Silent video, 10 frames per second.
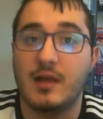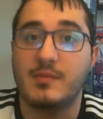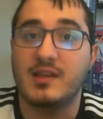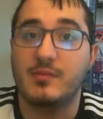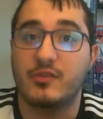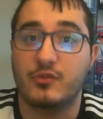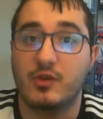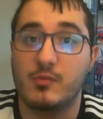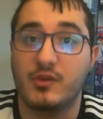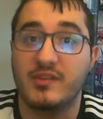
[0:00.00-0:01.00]
bel et bien
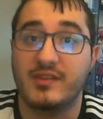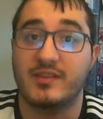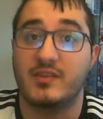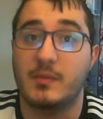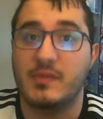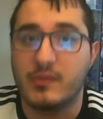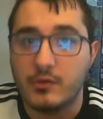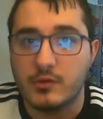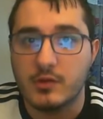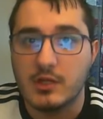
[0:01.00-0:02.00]
storyboardé certains
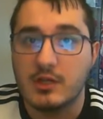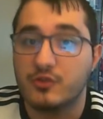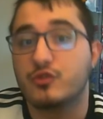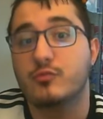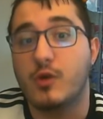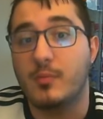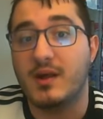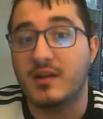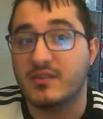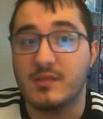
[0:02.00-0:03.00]
épisodes, je ne mens
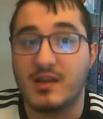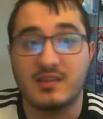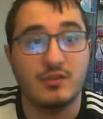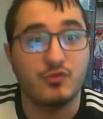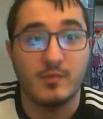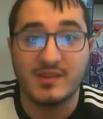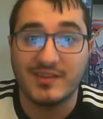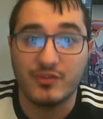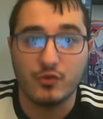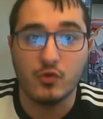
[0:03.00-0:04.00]
pas, hein, c'est marqué, je vous
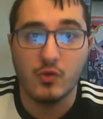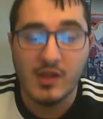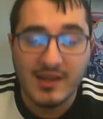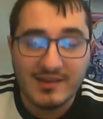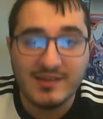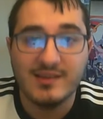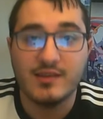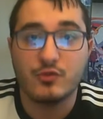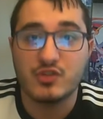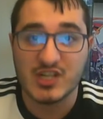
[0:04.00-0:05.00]
mettrai tous les
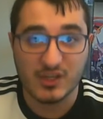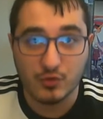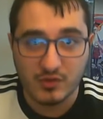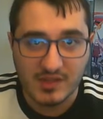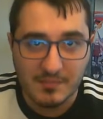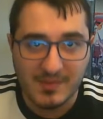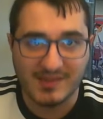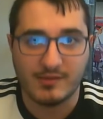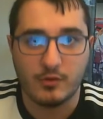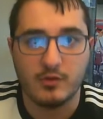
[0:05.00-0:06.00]
liens de chacune des
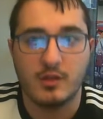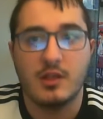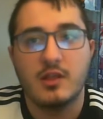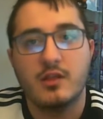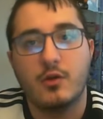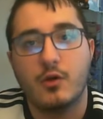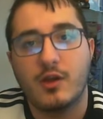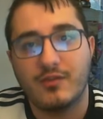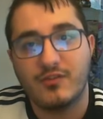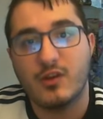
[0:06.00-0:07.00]
personnes euh,
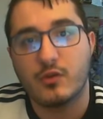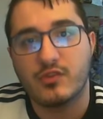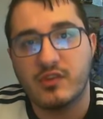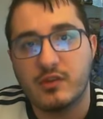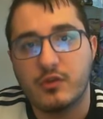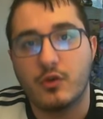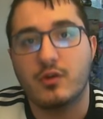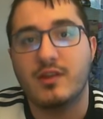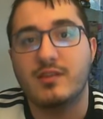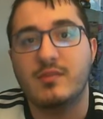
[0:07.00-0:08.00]
référencées dans
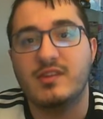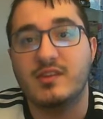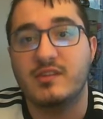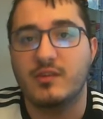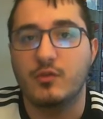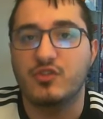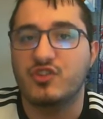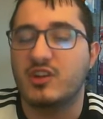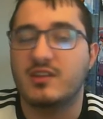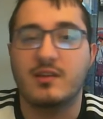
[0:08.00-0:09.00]
l'anime d'Eden Zero,
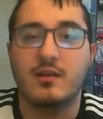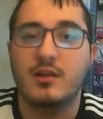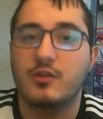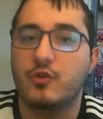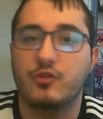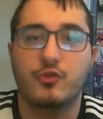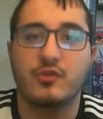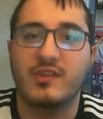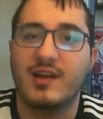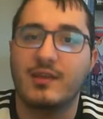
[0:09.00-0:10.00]
chacun d'entre eux
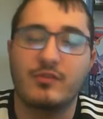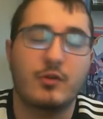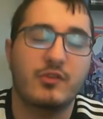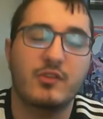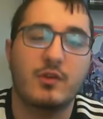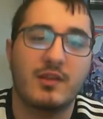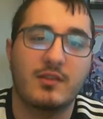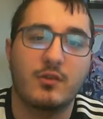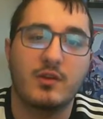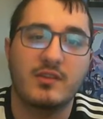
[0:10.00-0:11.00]
sera référencé dans la,
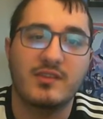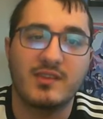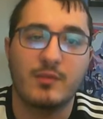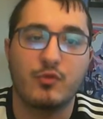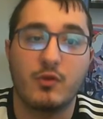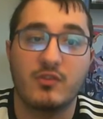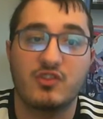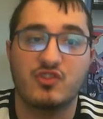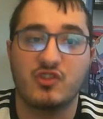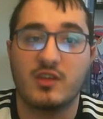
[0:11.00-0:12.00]
dans la description avec
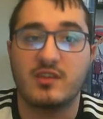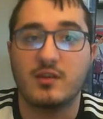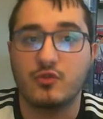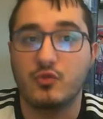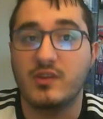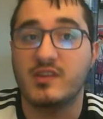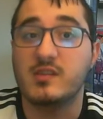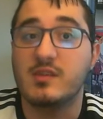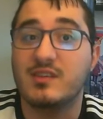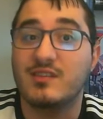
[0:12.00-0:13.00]
chacun, tous les
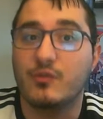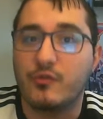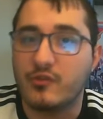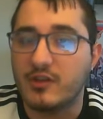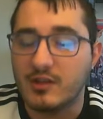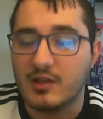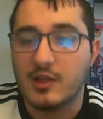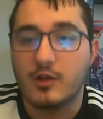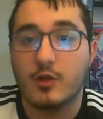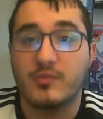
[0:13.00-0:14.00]
animés qu'ils ont fait,
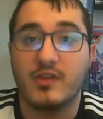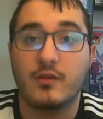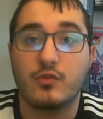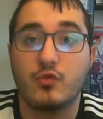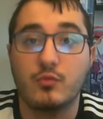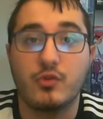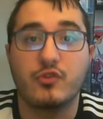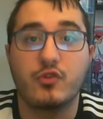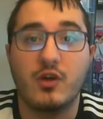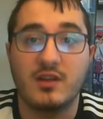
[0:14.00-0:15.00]
comme ça tout le monde
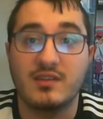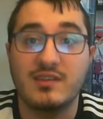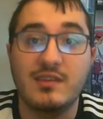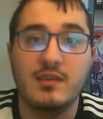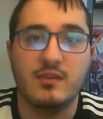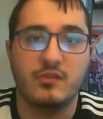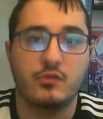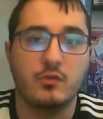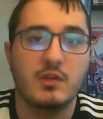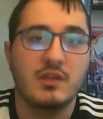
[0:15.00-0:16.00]
saura qui ils
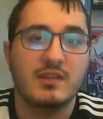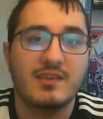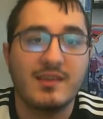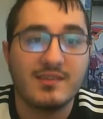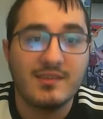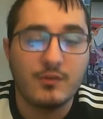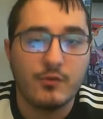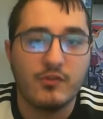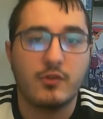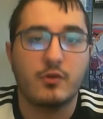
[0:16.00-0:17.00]
sont, qu'est-ce qu'ils
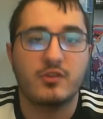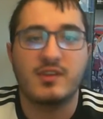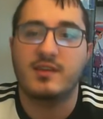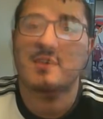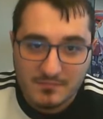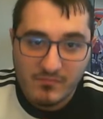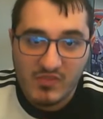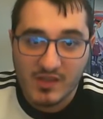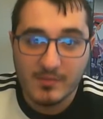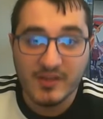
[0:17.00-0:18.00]
ont fait dans leur carrière,
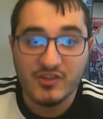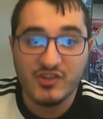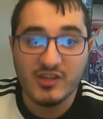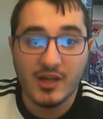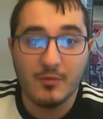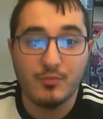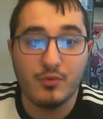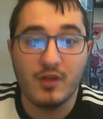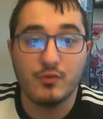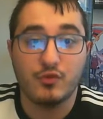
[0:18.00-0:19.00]
eh ben Ishira
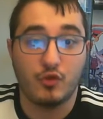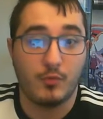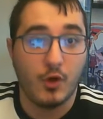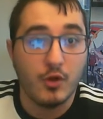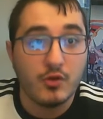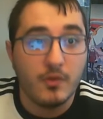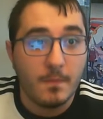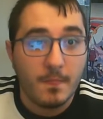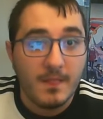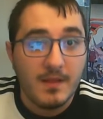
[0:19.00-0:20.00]
pourrait nous surprendre,
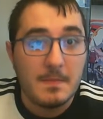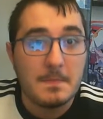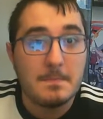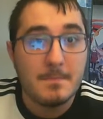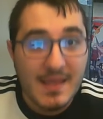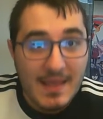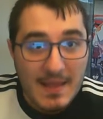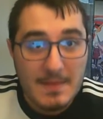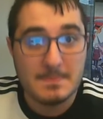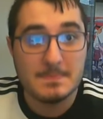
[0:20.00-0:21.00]

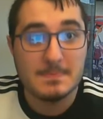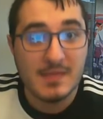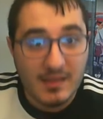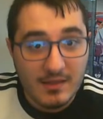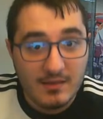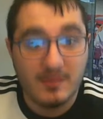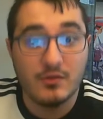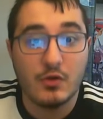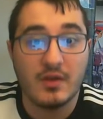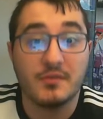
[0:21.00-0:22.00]
mais, mais il
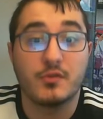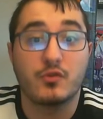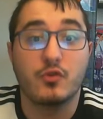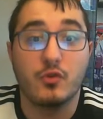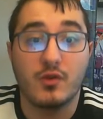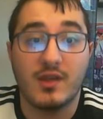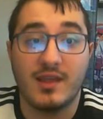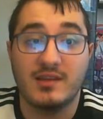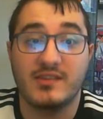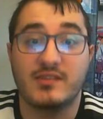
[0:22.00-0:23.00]
ne reste que le
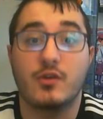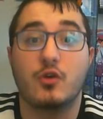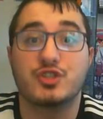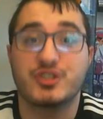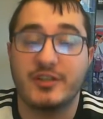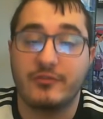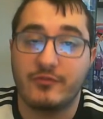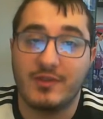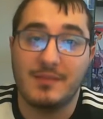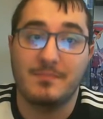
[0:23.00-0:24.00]
réalisateur en
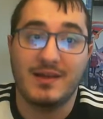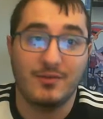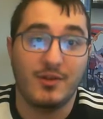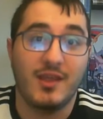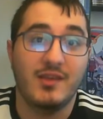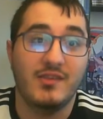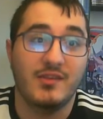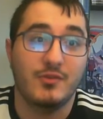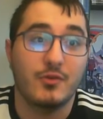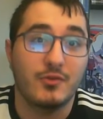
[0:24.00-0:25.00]
chef et pas le
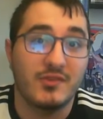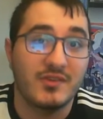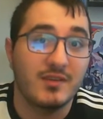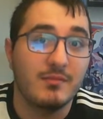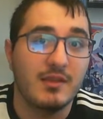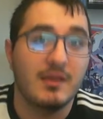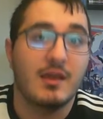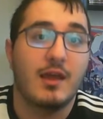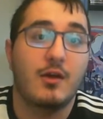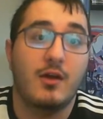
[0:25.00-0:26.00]
réalisateur de cet animé.
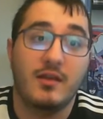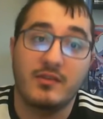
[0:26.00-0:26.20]
Alors,